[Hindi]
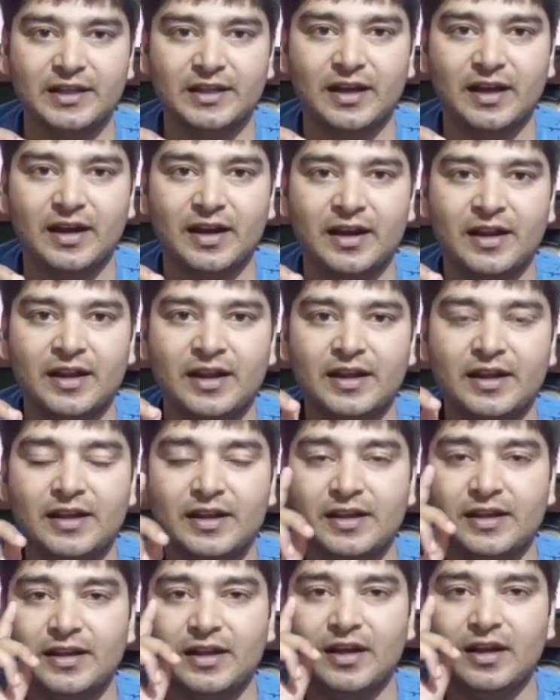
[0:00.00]
क्या दिखा रहे हैं
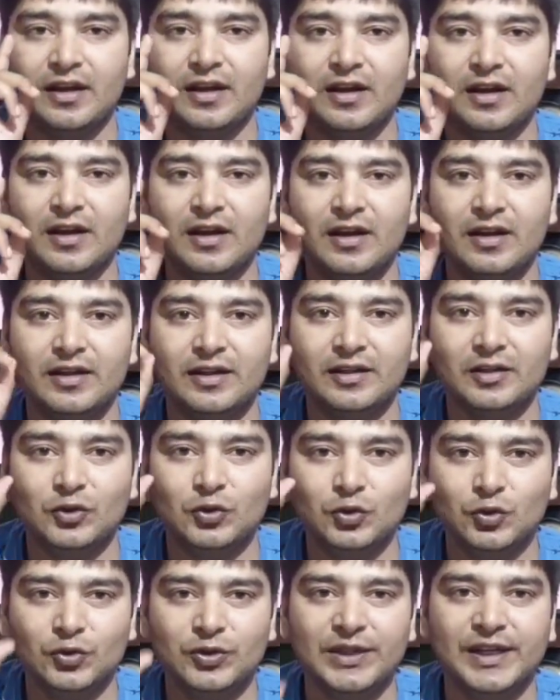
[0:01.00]
कि
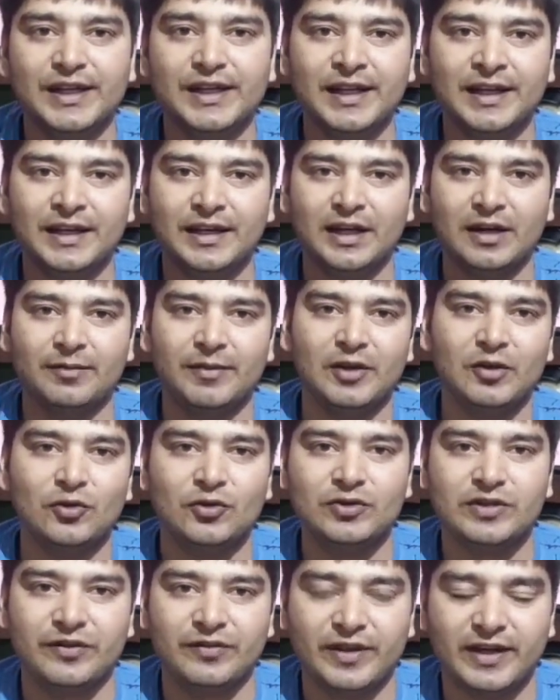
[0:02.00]
दूध के टैंकर में
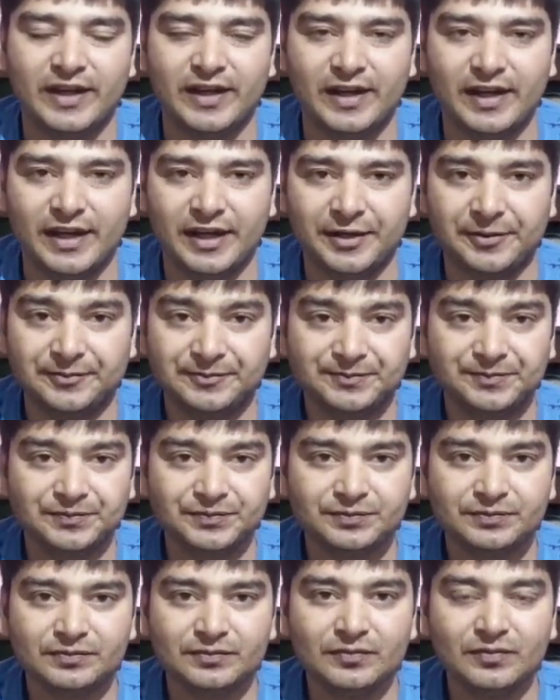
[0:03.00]
लोग सफ़र कर रहे हैं
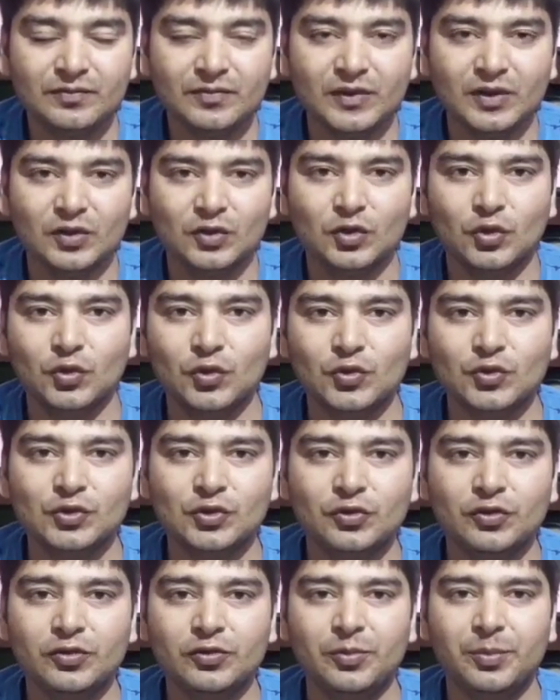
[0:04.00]
तो
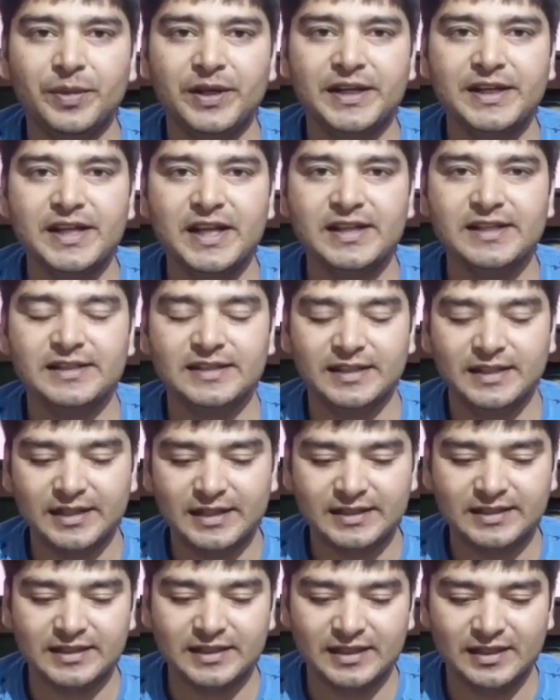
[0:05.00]
उसको मीडिया इस
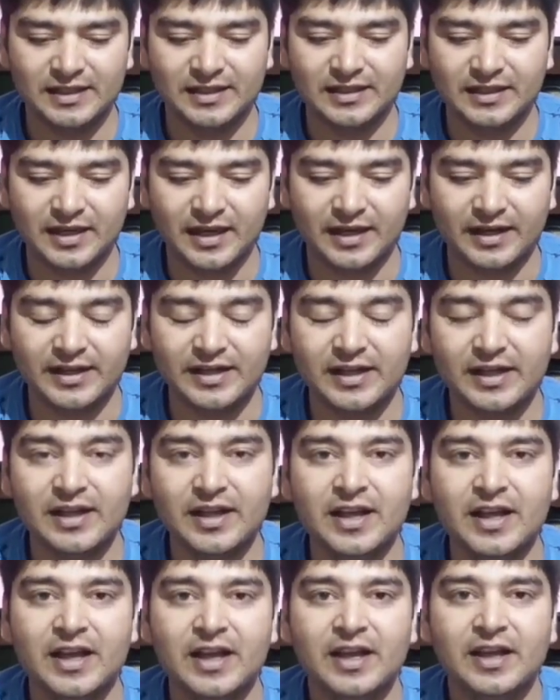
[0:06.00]
तरीके से दिखा रही है
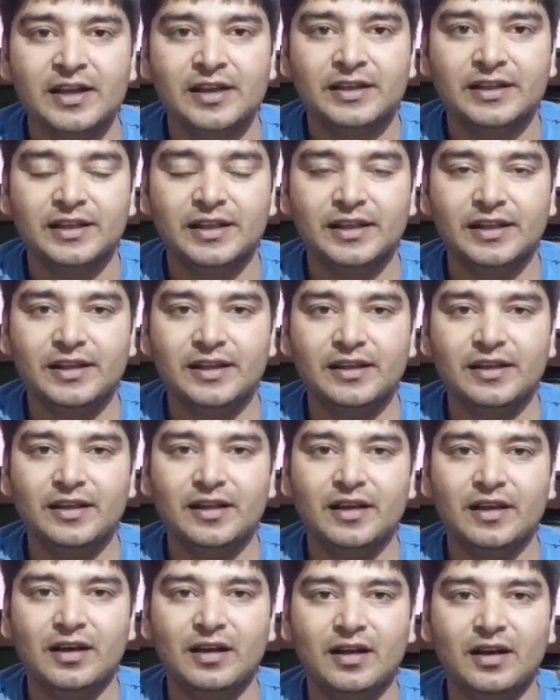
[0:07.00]

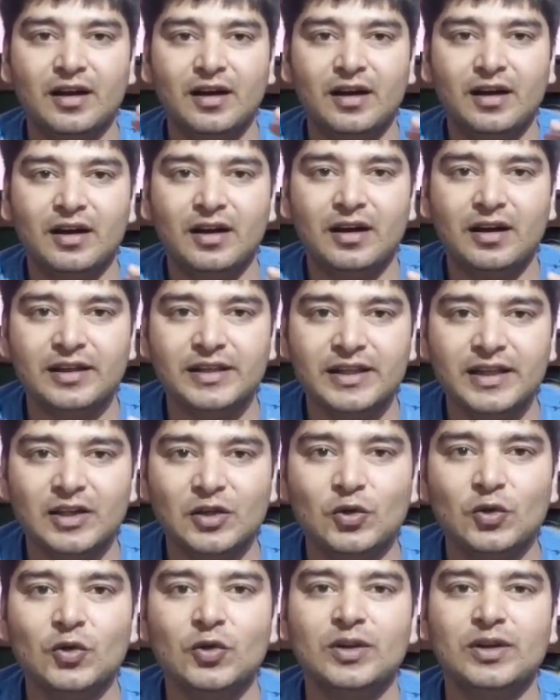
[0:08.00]
कि आ, ये
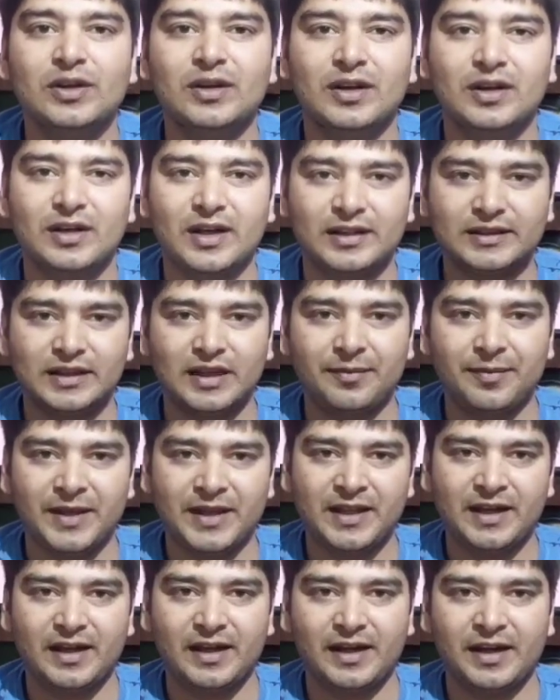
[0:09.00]
लोग खतरा
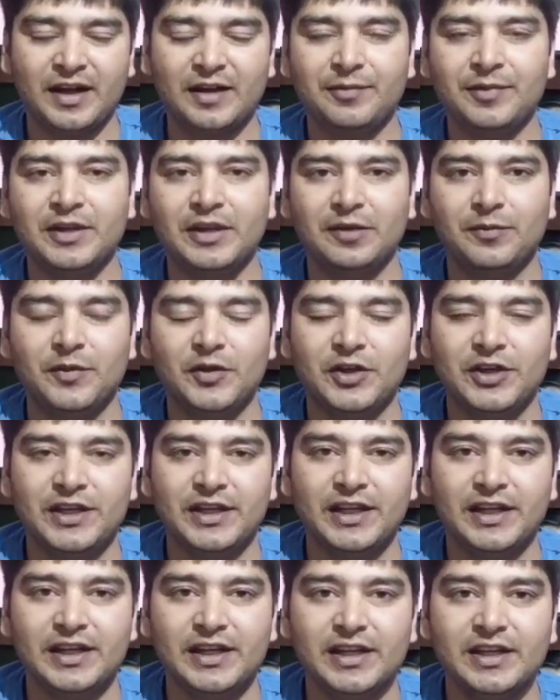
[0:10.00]
पैदा कर रहे हैं अपनी
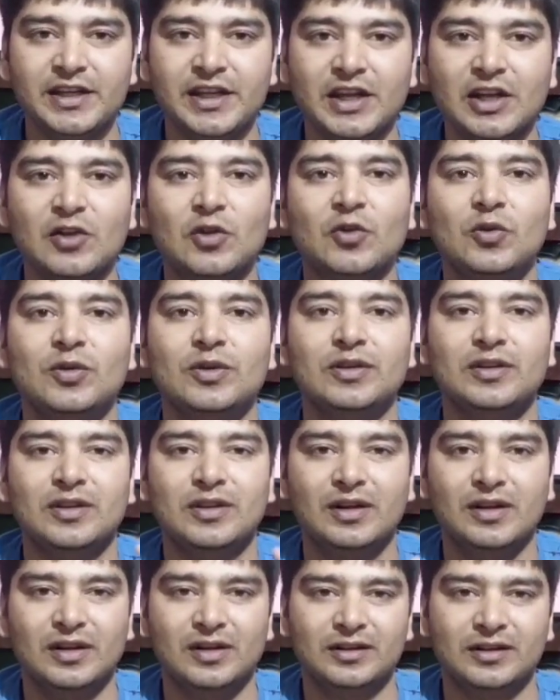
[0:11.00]
कम्युनिटी के लिए ये लोग
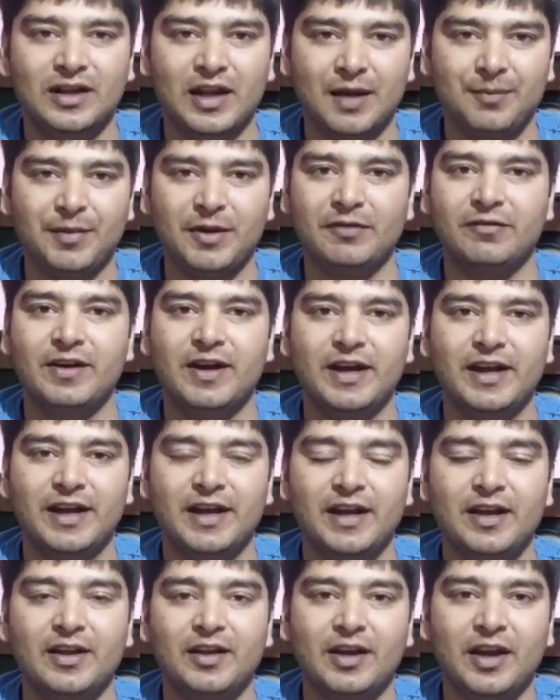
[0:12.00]
लापरवाह
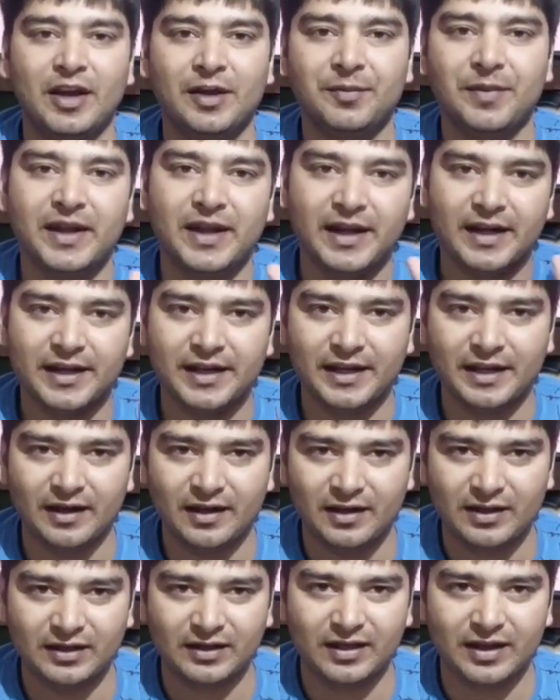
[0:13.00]
हैं घर में रहने
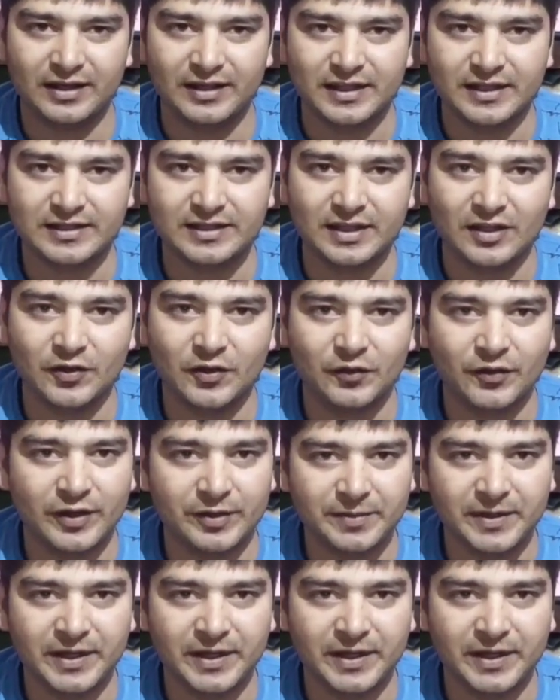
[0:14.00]
का आदेश है और